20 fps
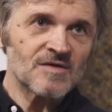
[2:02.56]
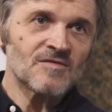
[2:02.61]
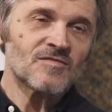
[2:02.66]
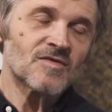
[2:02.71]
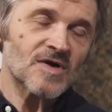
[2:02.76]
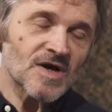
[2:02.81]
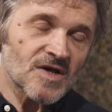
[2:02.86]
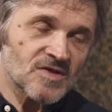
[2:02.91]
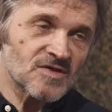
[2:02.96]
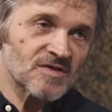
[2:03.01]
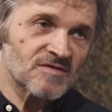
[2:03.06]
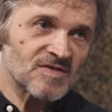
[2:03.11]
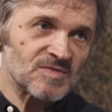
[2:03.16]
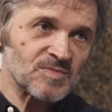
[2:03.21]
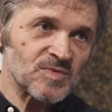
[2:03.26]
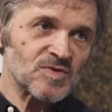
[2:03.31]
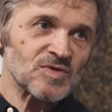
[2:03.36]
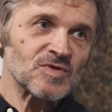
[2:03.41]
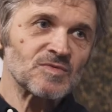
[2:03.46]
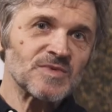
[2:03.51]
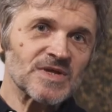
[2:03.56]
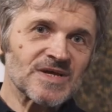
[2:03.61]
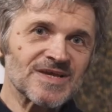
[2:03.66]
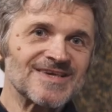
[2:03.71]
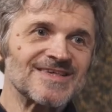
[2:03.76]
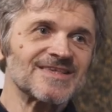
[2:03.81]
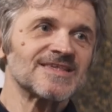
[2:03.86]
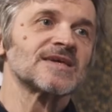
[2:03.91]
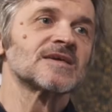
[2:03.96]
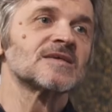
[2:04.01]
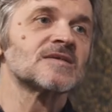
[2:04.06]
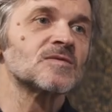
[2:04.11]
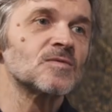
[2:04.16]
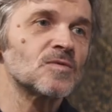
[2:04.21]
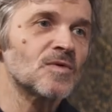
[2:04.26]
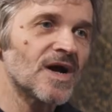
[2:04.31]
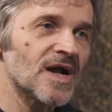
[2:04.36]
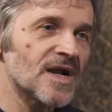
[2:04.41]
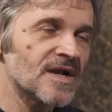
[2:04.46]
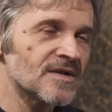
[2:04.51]
właśnie w sposób taki
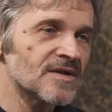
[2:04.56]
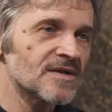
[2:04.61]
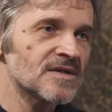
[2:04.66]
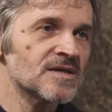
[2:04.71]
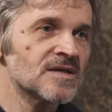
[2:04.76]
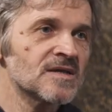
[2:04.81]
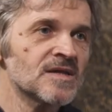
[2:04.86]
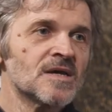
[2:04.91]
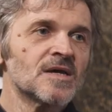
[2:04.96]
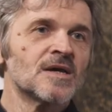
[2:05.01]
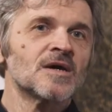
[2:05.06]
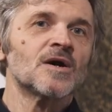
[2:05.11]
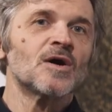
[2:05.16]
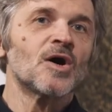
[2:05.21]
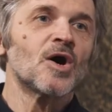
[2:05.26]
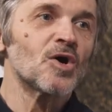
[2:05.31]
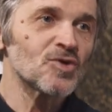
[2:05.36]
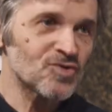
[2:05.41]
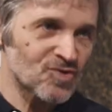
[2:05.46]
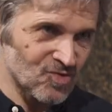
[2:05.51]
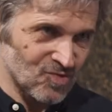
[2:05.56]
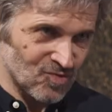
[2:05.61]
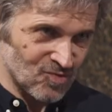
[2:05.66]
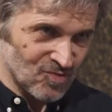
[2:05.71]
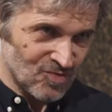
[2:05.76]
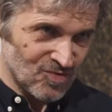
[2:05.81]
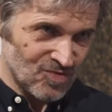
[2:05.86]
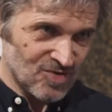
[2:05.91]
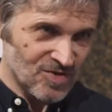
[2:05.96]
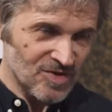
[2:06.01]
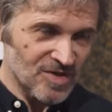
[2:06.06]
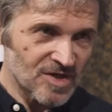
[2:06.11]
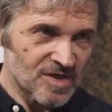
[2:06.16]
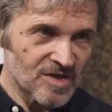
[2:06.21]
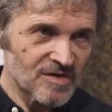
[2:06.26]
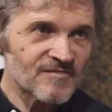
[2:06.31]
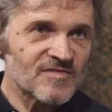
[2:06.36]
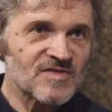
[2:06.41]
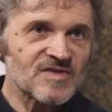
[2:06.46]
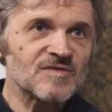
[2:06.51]
sensualny odczuć,
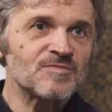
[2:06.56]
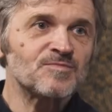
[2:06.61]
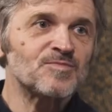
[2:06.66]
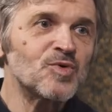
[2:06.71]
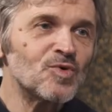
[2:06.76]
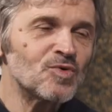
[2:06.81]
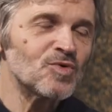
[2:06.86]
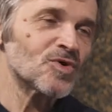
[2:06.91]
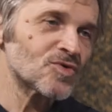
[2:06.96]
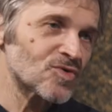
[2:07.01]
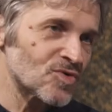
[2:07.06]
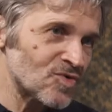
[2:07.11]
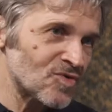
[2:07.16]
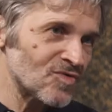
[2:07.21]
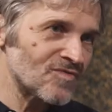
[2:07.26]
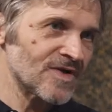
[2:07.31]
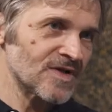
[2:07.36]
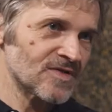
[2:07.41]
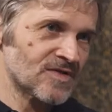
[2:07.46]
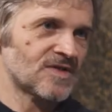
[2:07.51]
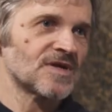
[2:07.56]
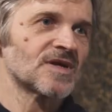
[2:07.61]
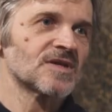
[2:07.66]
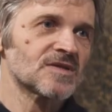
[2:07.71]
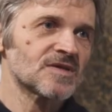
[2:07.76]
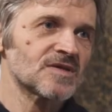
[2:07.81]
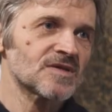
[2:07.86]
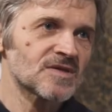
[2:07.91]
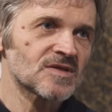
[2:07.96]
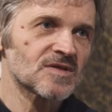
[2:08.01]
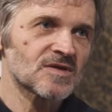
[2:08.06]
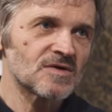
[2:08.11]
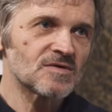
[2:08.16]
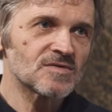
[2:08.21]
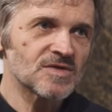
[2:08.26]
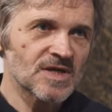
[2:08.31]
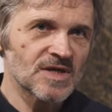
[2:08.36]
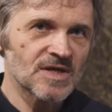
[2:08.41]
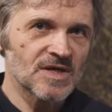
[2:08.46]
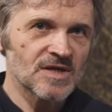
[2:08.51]
e, współodczuwać z artystką
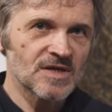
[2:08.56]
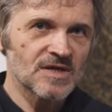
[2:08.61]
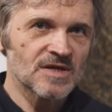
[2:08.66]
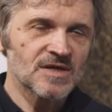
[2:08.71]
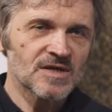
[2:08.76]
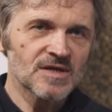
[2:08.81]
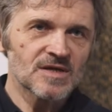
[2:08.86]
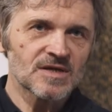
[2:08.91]
te e, e,